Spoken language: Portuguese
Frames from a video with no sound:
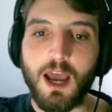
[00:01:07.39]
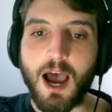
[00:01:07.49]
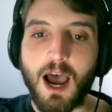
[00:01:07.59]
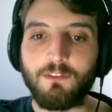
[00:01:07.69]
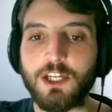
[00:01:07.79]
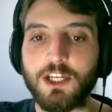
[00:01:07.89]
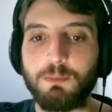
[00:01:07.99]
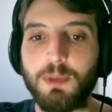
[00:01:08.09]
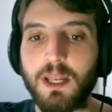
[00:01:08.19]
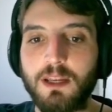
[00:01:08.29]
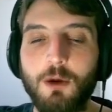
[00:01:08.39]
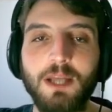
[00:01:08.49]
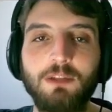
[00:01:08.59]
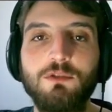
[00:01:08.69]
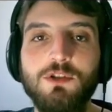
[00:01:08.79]
a Flash Pay, que é o
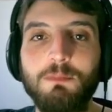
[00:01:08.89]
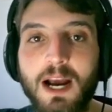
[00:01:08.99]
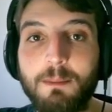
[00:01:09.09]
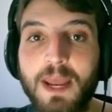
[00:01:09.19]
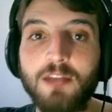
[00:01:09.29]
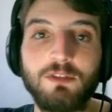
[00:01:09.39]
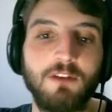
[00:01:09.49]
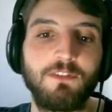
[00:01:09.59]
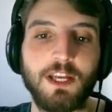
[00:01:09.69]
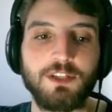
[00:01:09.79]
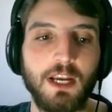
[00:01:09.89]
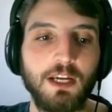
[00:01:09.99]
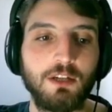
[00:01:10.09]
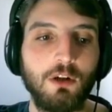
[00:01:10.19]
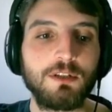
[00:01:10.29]
método de pagamento da Flash
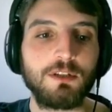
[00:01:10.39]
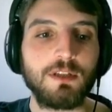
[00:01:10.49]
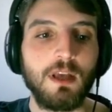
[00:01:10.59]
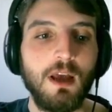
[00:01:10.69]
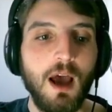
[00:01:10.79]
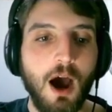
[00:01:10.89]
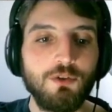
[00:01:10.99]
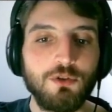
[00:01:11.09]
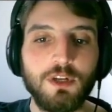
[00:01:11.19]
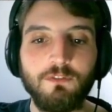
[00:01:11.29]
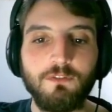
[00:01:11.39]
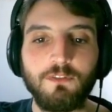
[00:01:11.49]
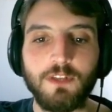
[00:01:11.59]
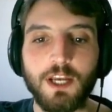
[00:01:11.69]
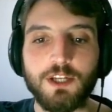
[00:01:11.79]
Technologies, a auditoria
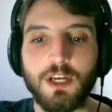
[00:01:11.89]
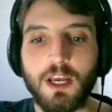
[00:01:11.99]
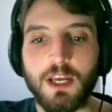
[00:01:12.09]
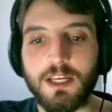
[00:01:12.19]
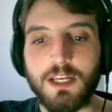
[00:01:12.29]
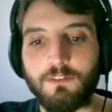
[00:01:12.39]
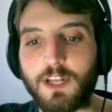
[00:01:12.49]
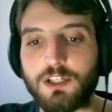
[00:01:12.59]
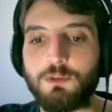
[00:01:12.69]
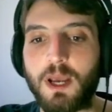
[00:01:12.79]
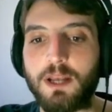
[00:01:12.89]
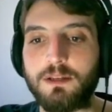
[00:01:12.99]
Flash e a Flash Launchpad.